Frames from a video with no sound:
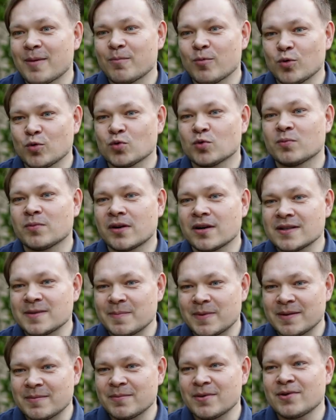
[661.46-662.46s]
могут брать
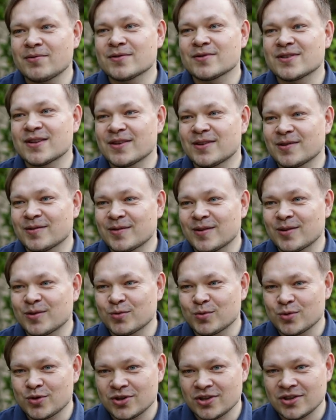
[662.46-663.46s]
пример вот с этого
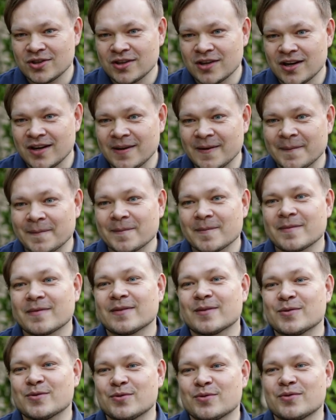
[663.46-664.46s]
ученика.
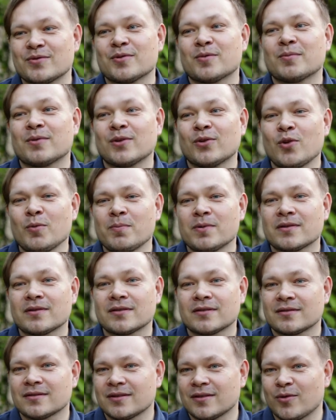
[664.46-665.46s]
То есть у него был опыт
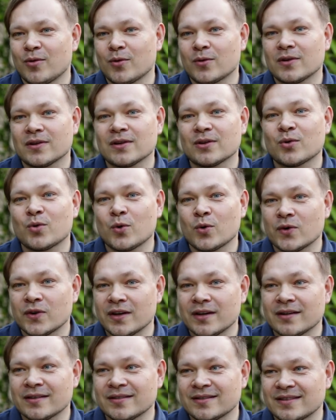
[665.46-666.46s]
около
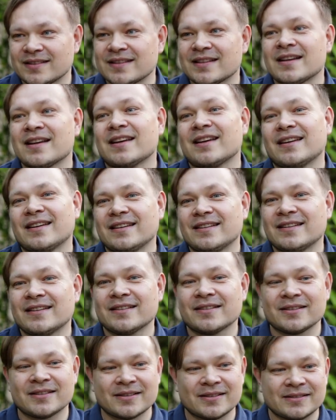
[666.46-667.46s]
года, и,
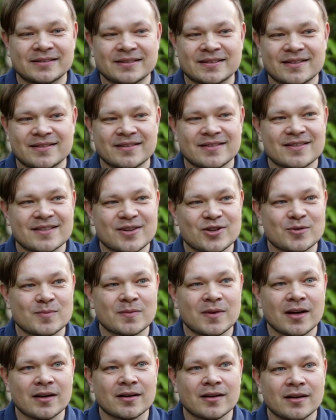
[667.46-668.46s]
а,
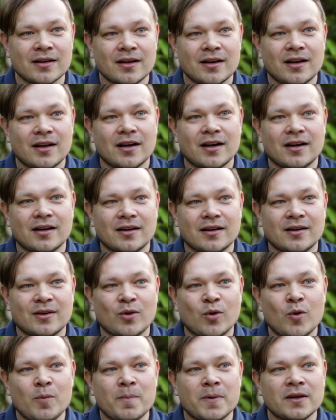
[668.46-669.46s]
скажем так,
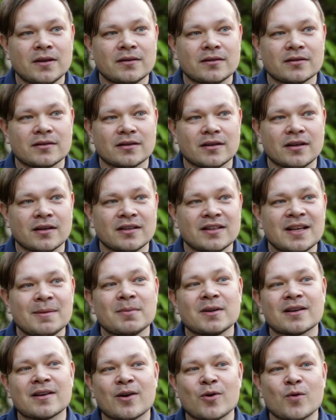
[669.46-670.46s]
опыт, не
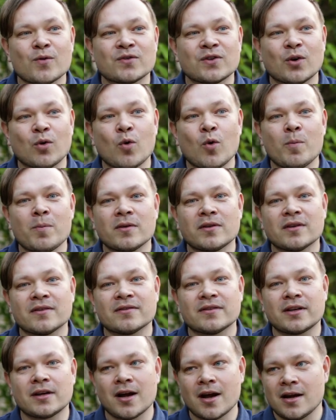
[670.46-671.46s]
было какого-то опыта
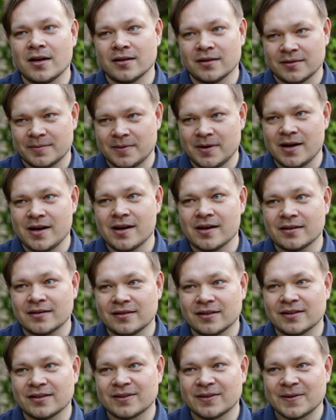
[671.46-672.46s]
в реальных
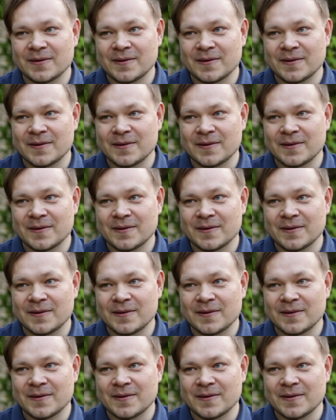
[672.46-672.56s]
проектах.